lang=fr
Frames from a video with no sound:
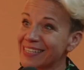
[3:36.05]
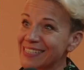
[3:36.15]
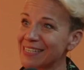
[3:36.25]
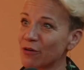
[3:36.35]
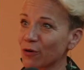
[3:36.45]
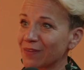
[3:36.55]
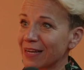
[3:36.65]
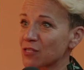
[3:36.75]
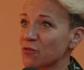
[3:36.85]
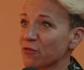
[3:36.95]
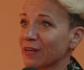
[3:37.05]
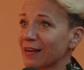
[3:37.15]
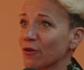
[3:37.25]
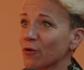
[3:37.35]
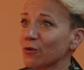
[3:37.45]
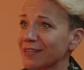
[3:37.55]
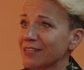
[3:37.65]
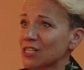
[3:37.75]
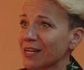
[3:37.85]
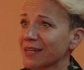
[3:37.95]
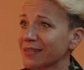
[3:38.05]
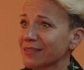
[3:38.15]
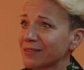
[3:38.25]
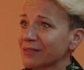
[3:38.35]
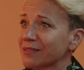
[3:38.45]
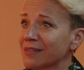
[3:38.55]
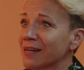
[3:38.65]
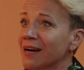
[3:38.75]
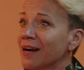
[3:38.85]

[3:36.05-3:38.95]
Si le retard se fait alors qu'on est déjà, euh, au...